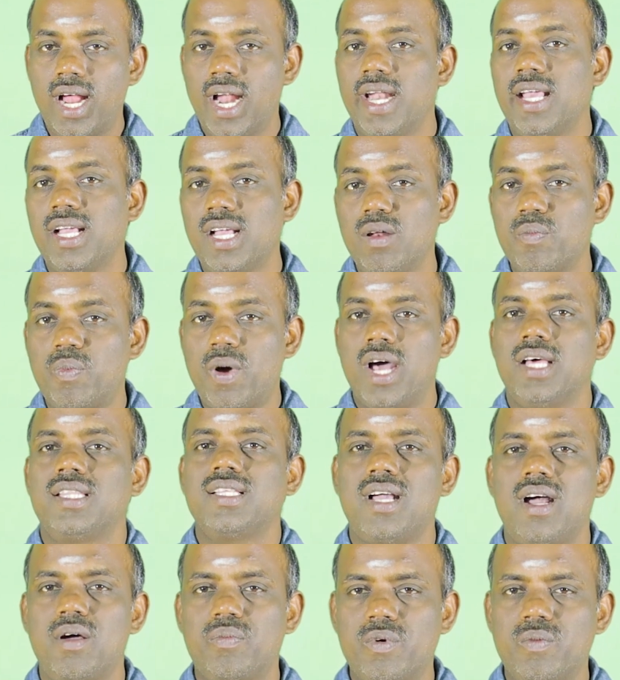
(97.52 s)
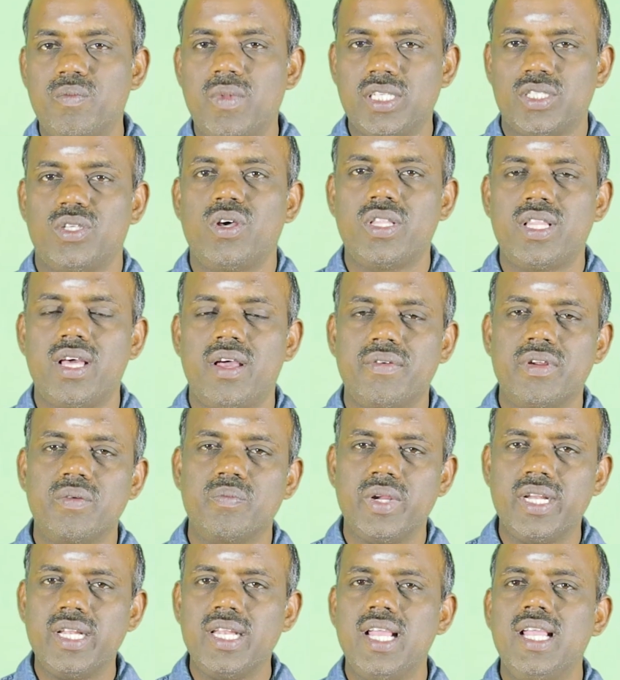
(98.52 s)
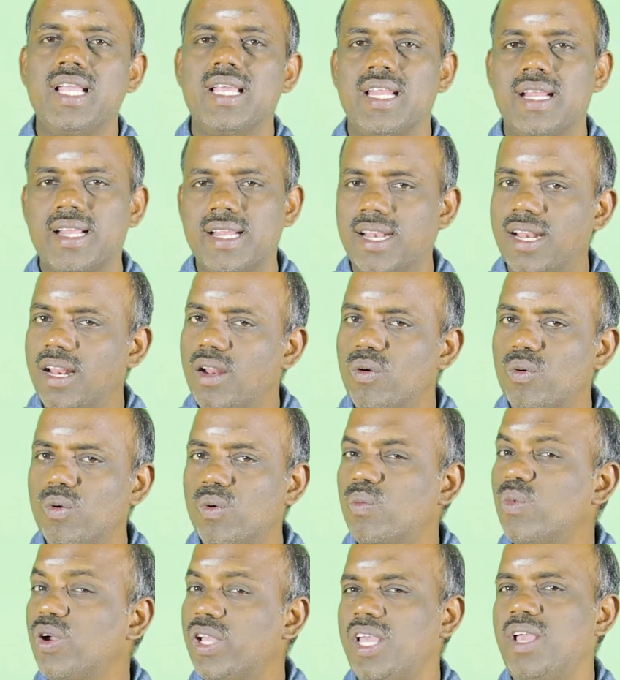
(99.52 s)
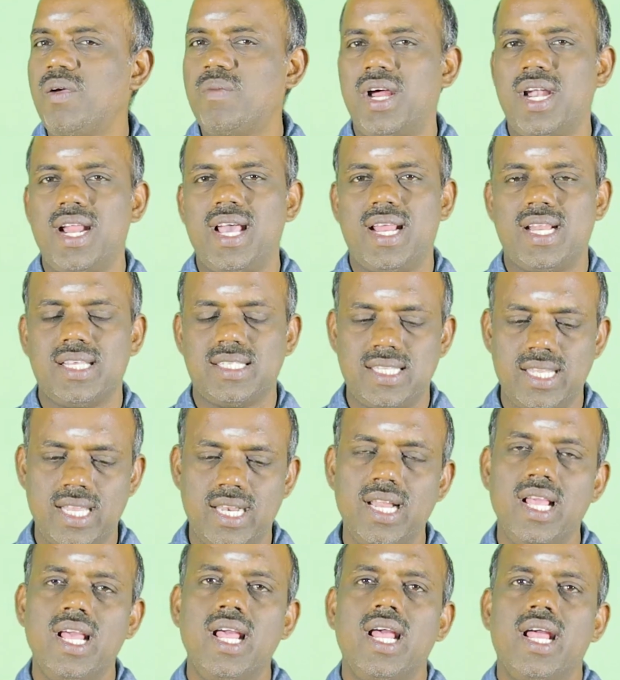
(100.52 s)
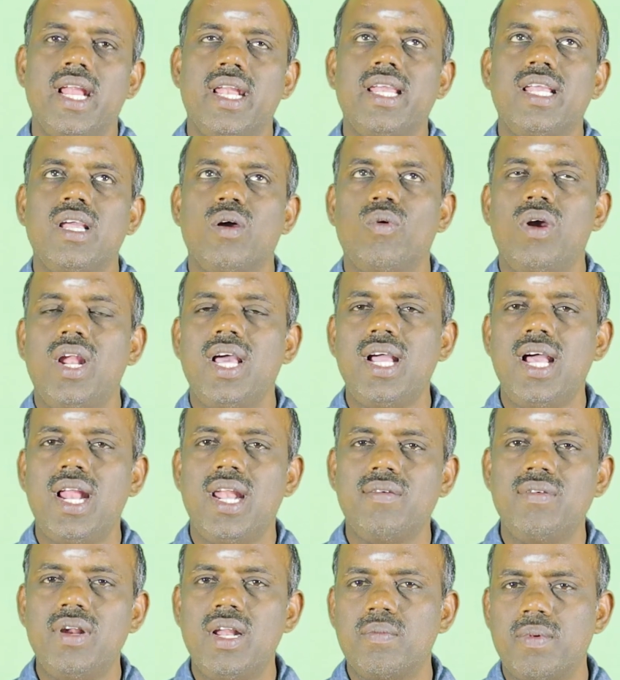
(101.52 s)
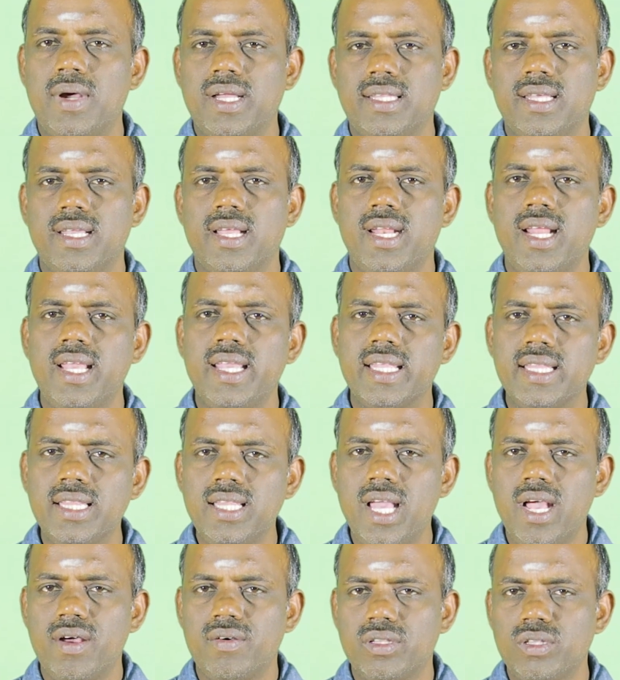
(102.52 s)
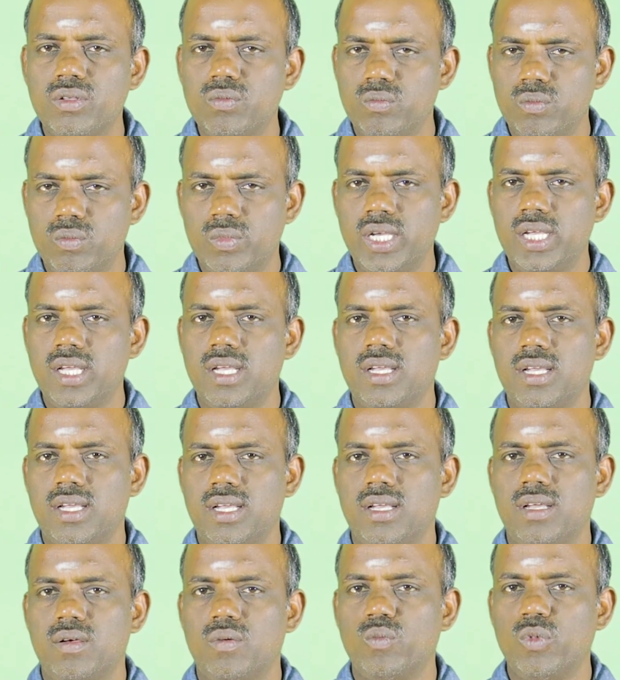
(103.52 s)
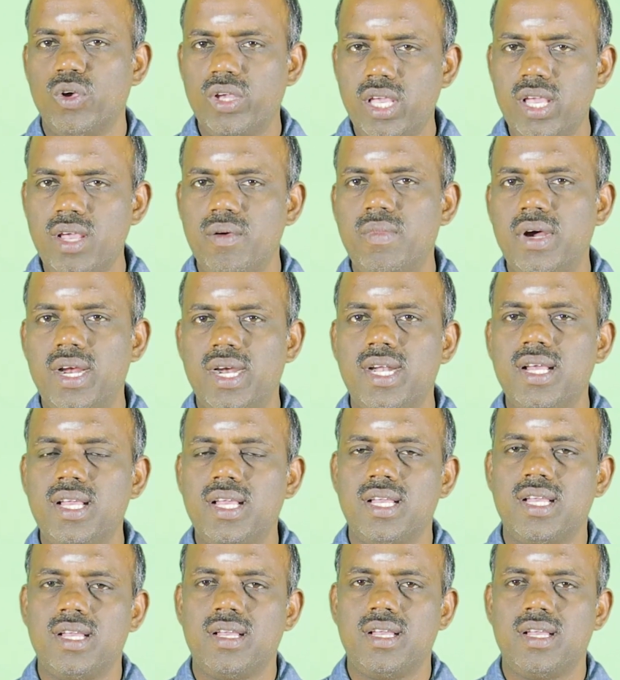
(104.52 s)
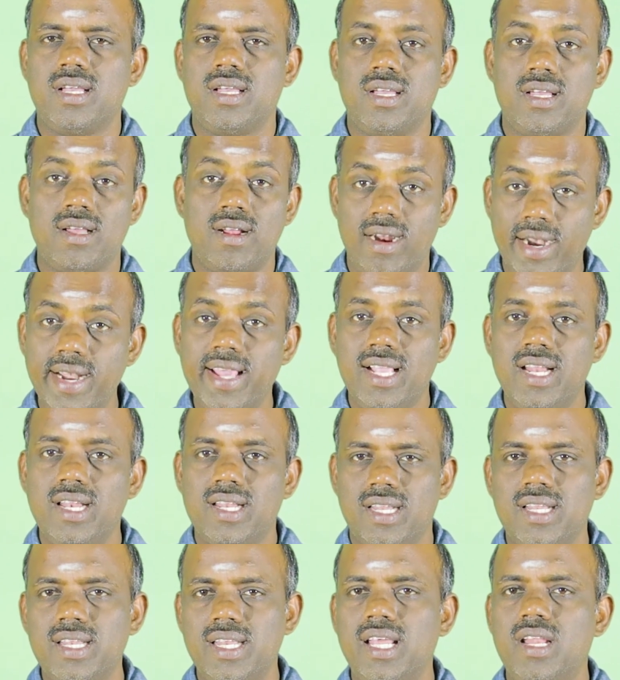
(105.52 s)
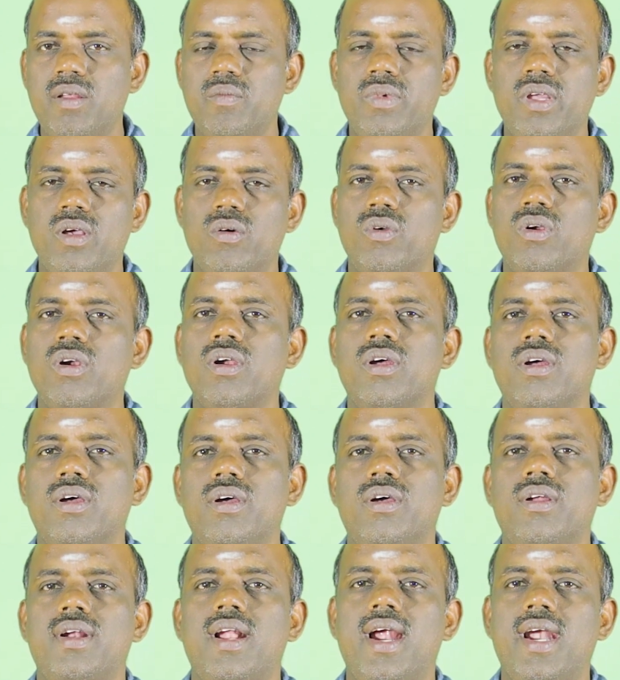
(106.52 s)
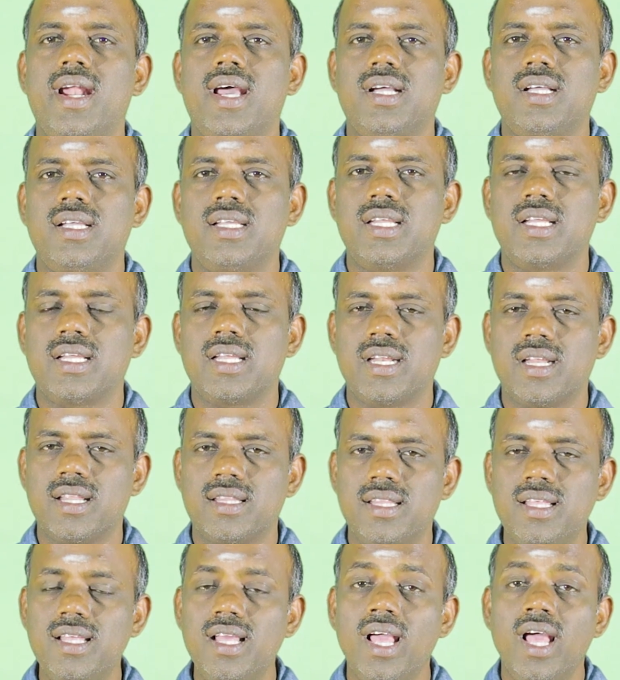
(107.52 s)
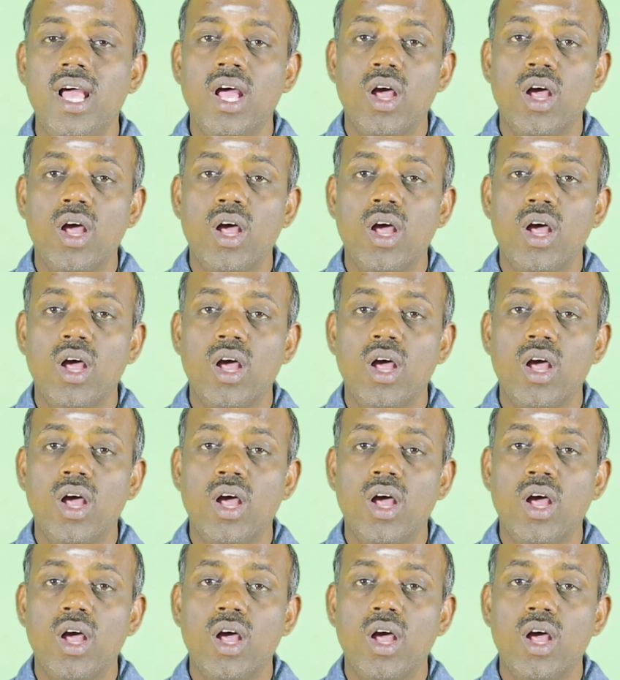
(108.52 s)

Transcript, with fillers: அணைகள் பாதுகாப்பு மசோதாவின் பின்னே இருக்கின்ற முக்கியமான அரசியல் நீங்கள் உலக அளவில் பார்த்தீங்கன்னா இந்தியா வந்து மிக முக்கியமான அணைகள் நிரம்பிய ஒரு நாடாக இருக்கின்றது